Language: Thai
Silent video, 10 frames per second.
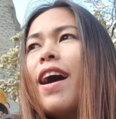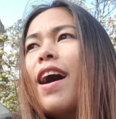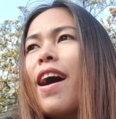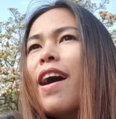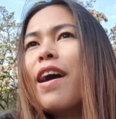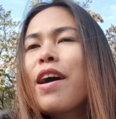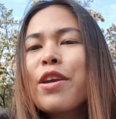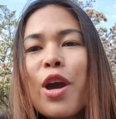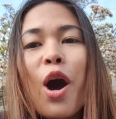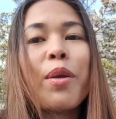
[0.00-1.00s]
อ
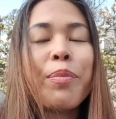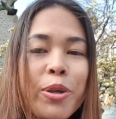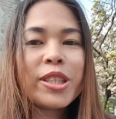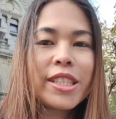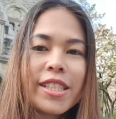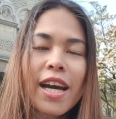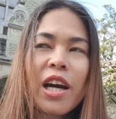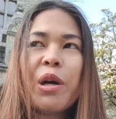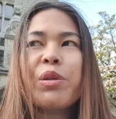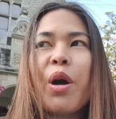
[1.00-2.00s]
ยอดผู้ติดเชื้อ
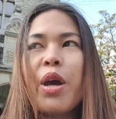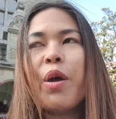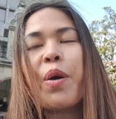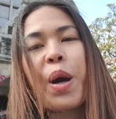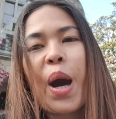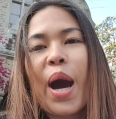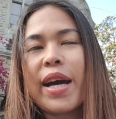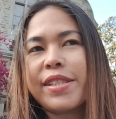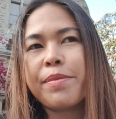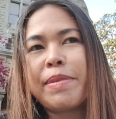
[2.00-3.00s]
เขาน้อยลงเขา
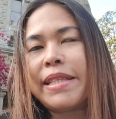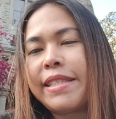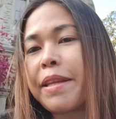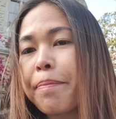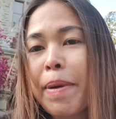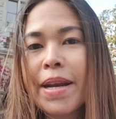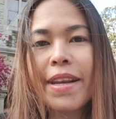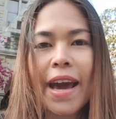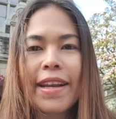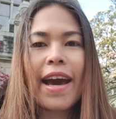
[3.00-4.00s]
อาจจะมีสิทธิ์เปิด
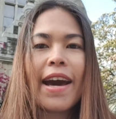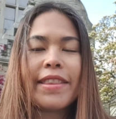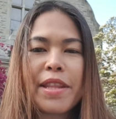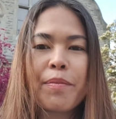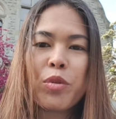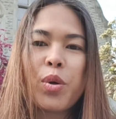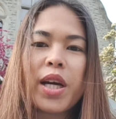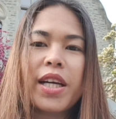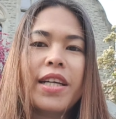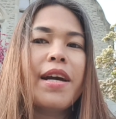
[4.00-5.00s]
ร้านอาหาร เต็มตัว
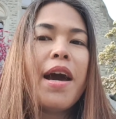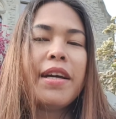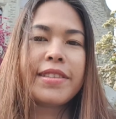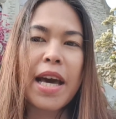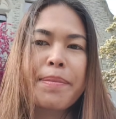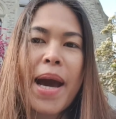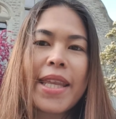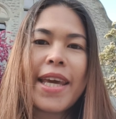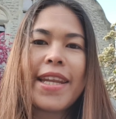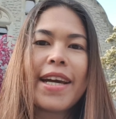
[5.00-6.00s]
คือสามาร
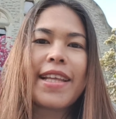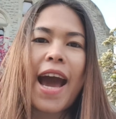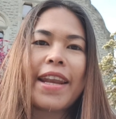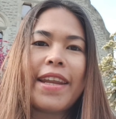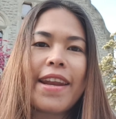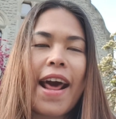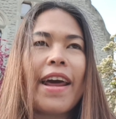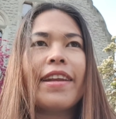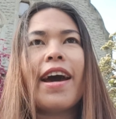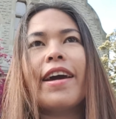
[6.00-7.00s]
ถให้นั่งทานในร้า
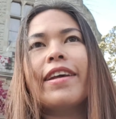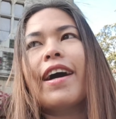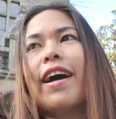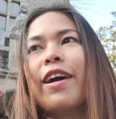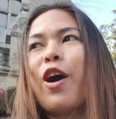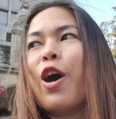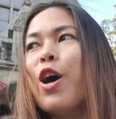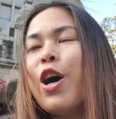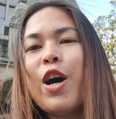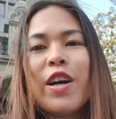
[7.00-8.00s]
นได้นะคะก็
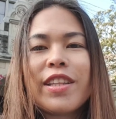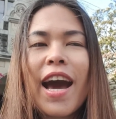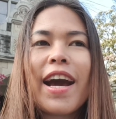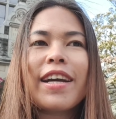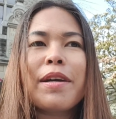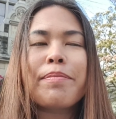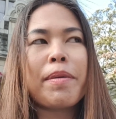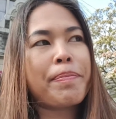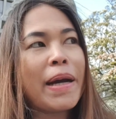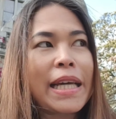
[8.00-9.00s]
ถ้าเกิดมั
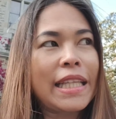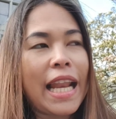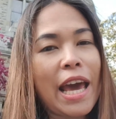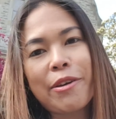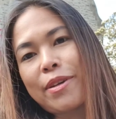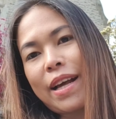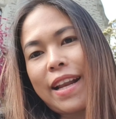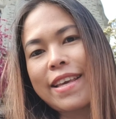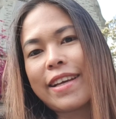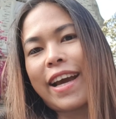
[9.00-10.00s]
นเปิดแล้วอะไร
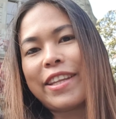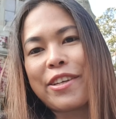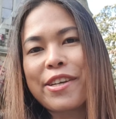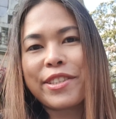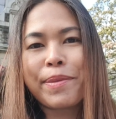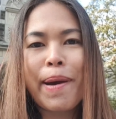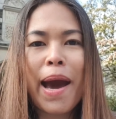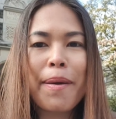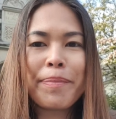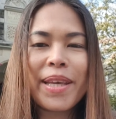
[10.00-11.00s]
ยังไง เดี๋ยวเราจะมา
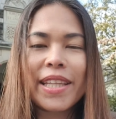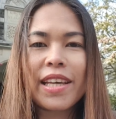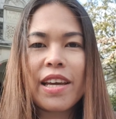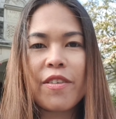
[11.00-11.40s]
อัปเดตให้